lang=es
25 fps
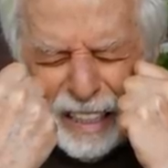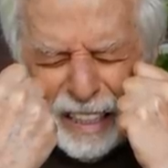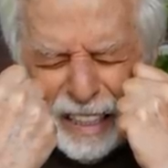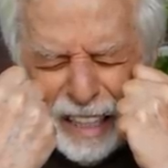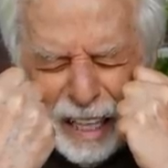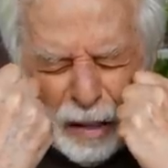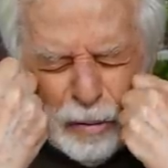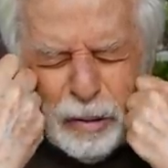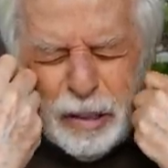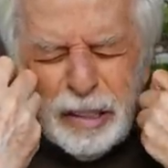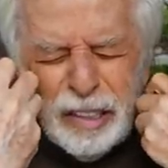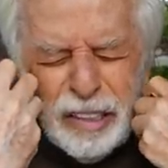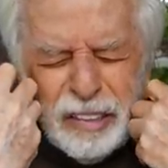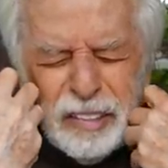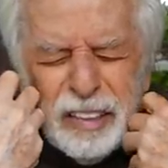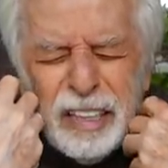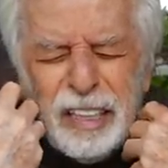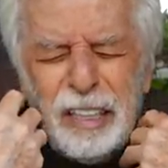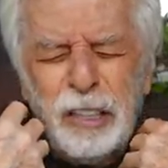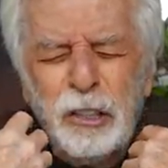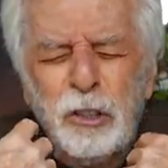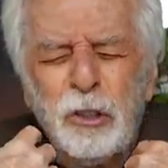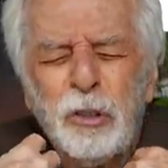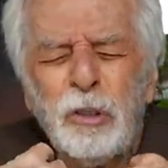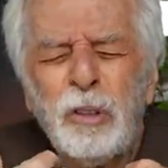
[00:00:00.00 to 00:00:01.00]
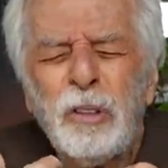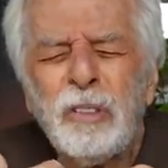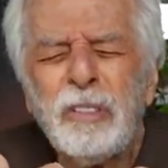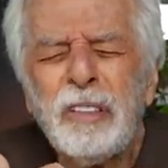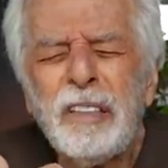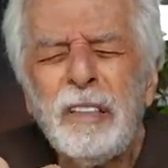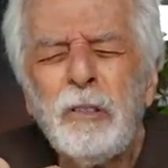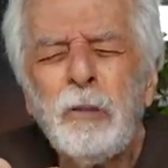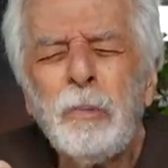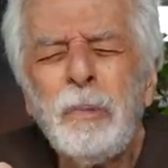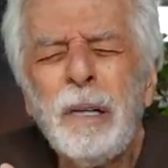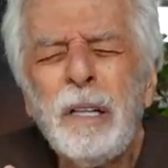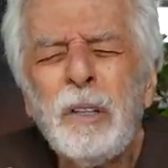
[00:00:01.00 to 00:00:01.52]
la belleza que todo
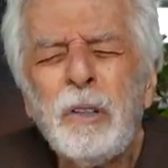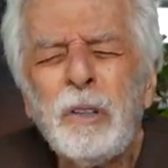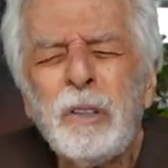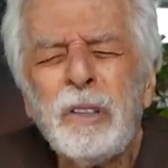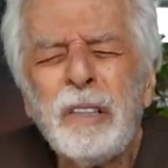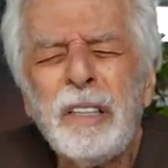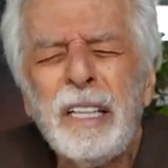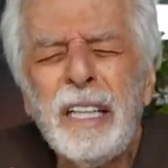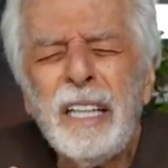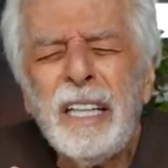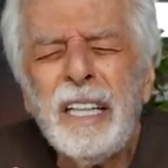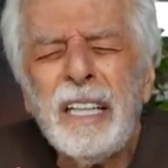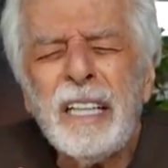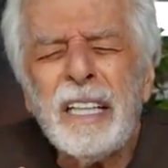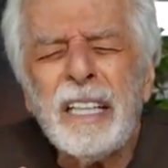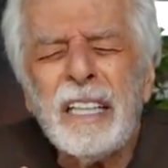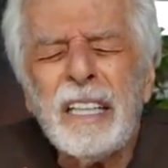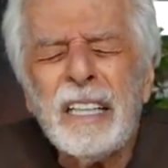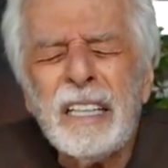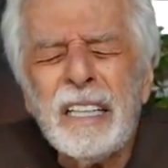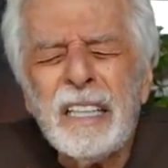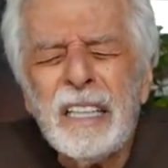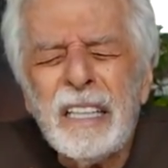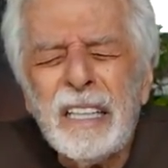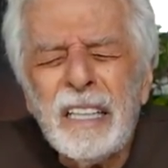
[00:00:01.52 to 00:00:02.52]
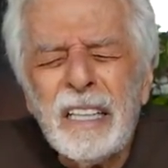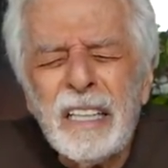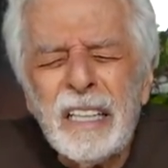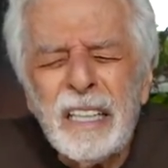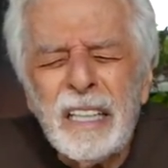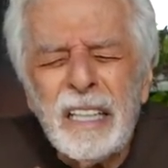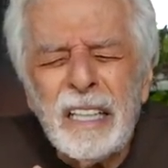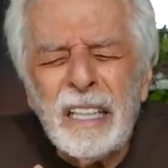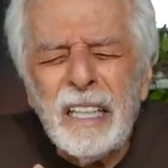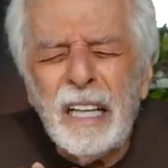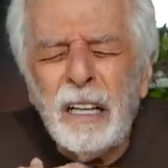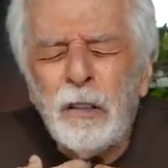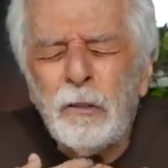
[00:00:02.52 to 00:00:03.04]
ser humano tiene
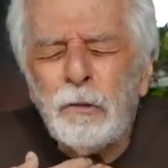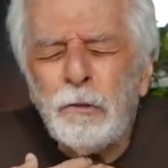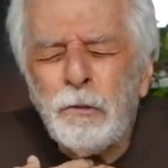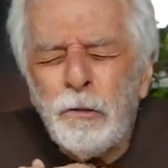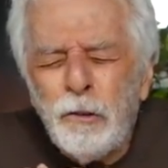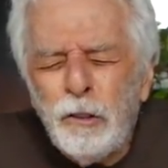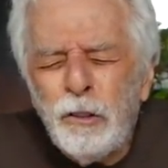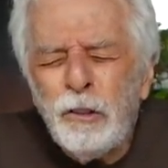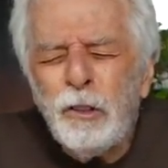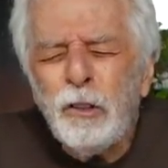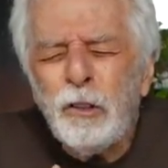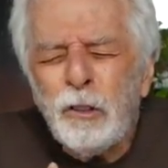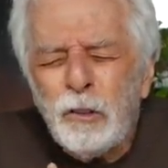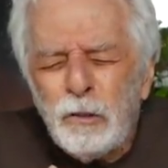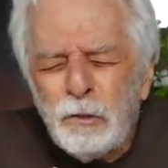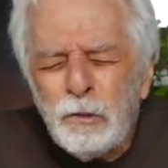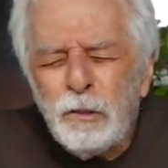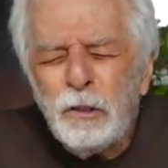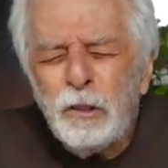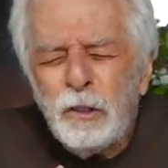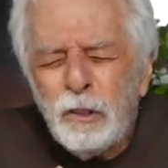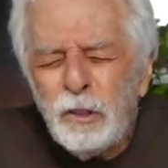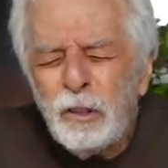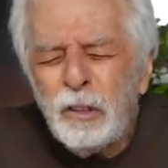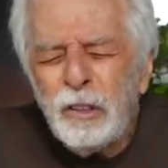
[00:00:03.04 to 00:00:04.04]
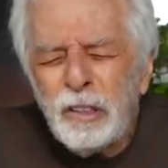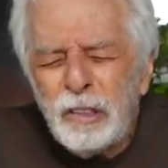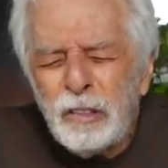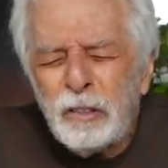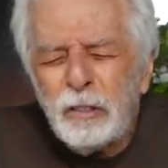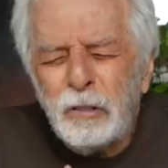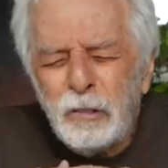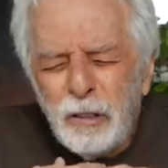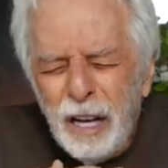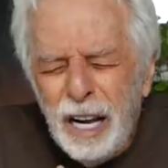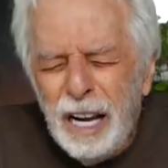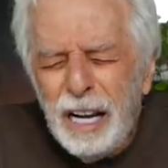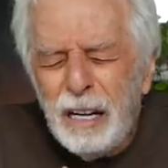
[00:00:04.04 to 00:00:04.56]
en el fondo, fondo de
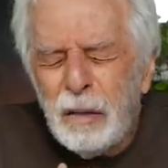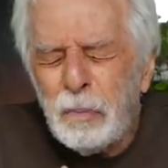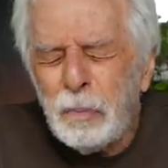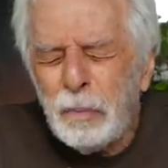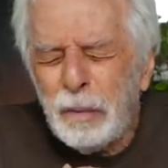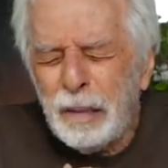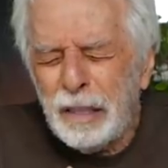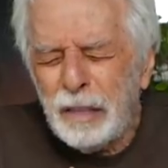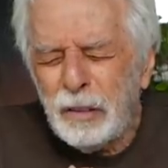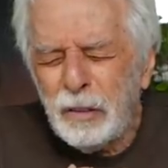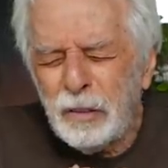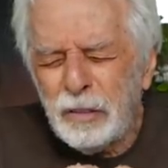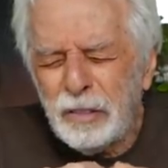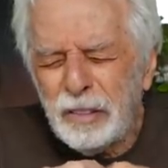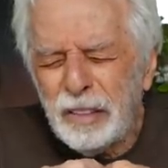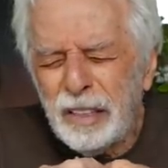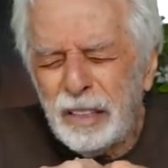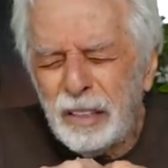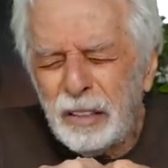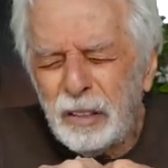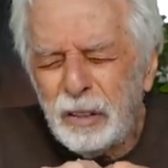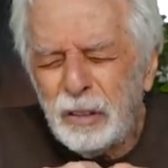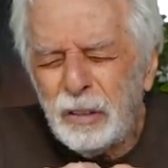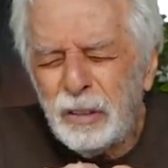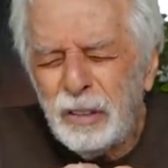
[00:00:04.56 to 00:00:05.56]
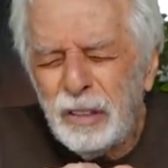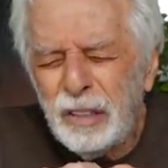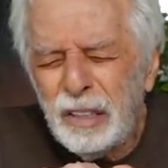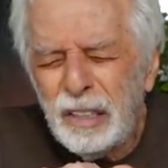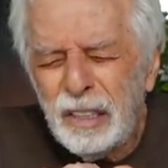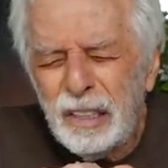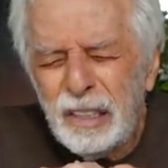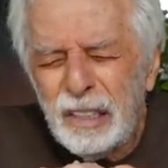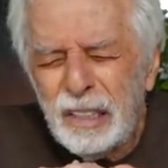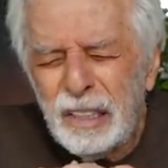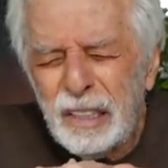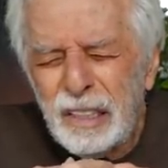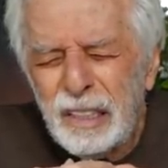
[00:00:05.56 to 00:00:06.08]
su alma, ¿no es cierto?
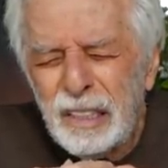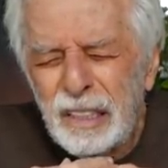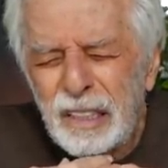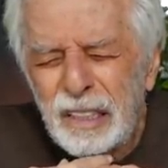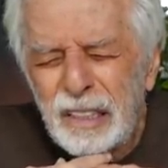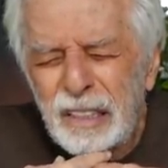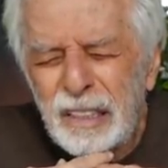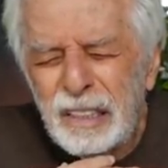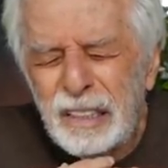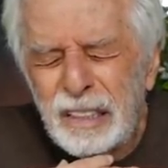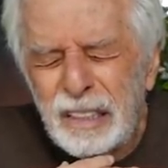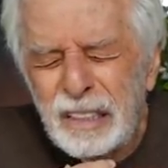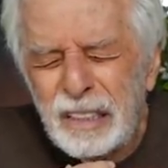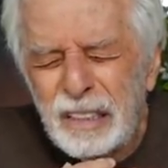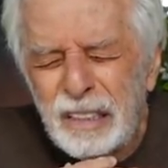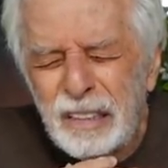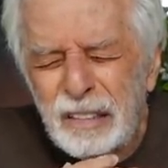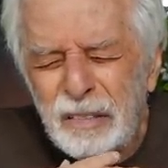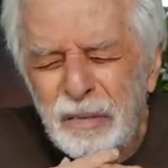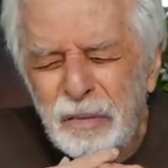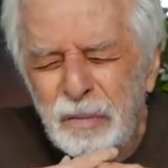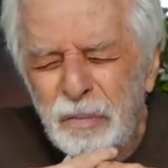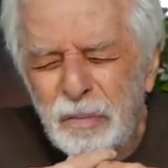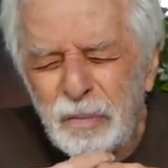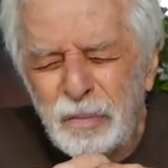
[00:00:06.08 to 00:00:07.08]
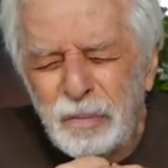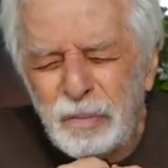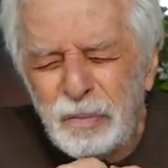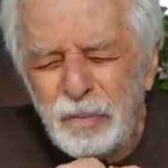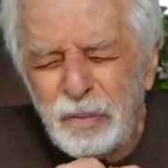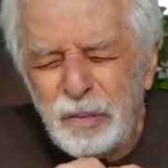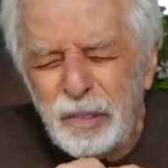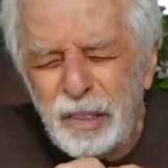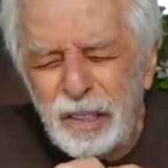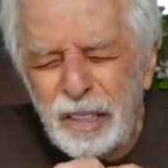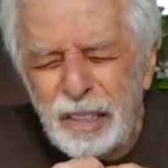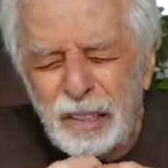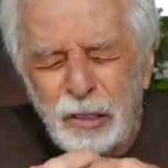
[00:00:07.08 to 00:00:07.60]
Eh,
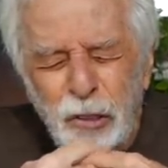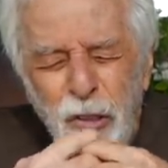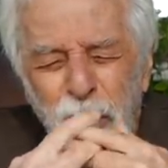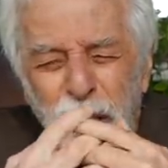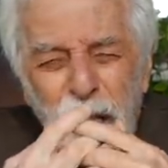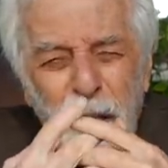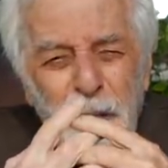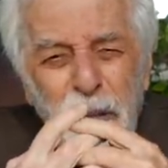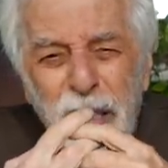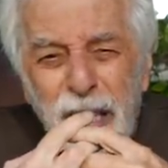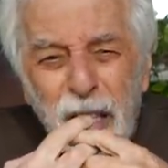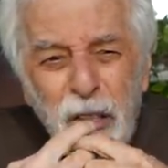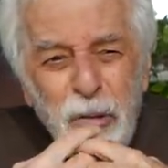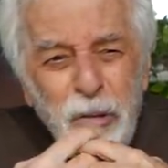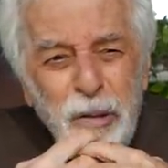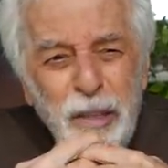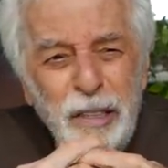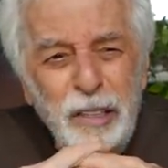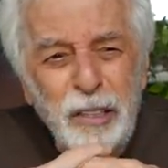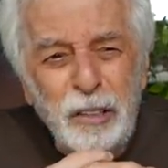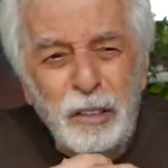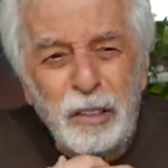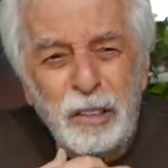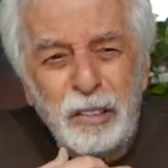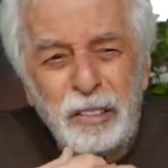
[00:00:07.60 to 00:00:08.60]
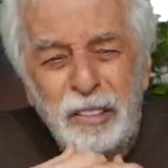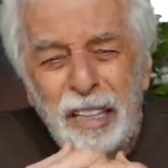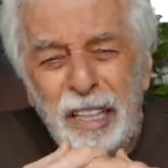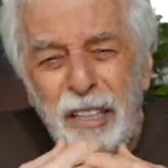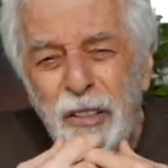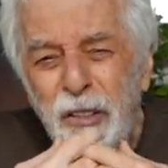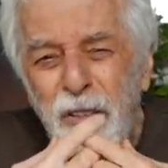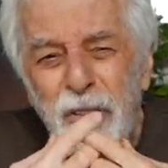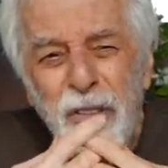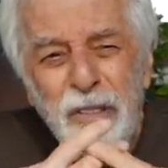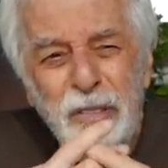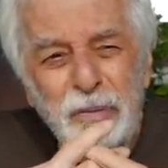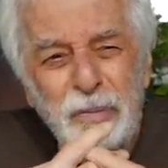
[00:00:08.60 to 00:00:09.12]
todavía a los 22
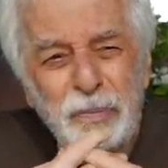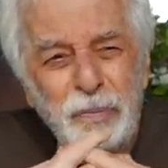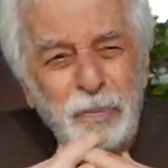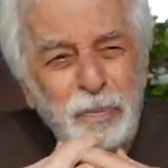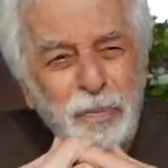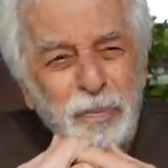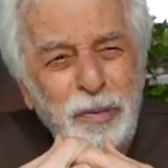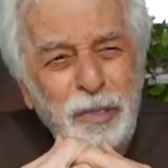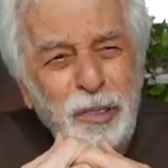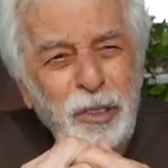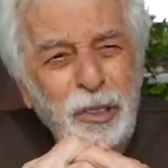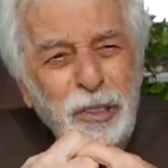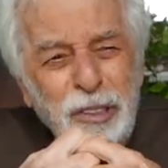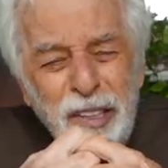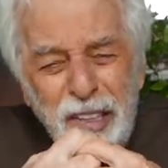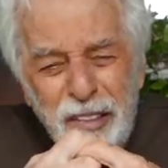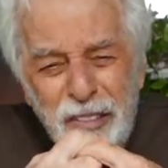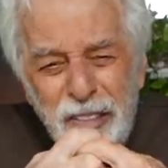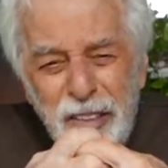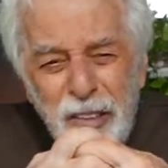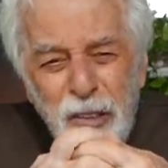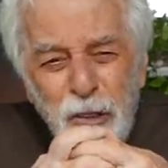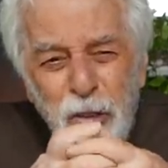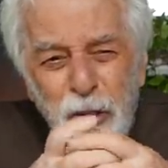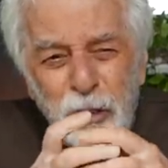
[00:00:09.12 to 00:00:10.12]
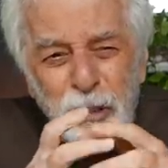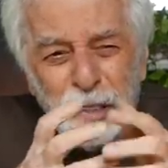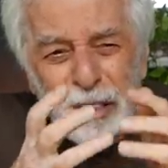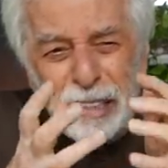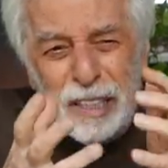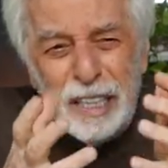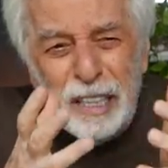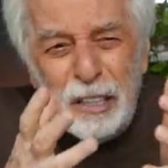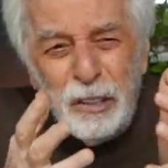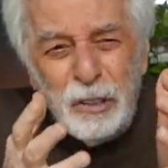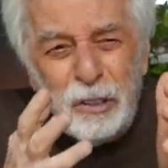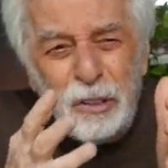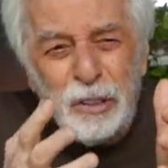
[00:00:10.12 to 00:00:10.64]
años no te has
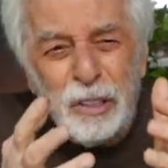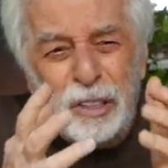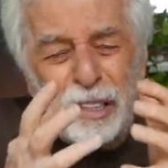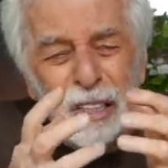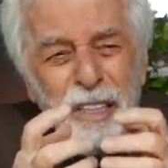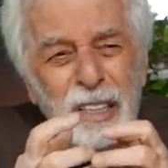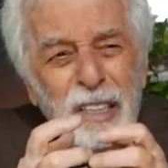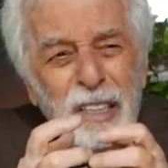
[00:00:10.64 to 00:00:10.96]
encontrado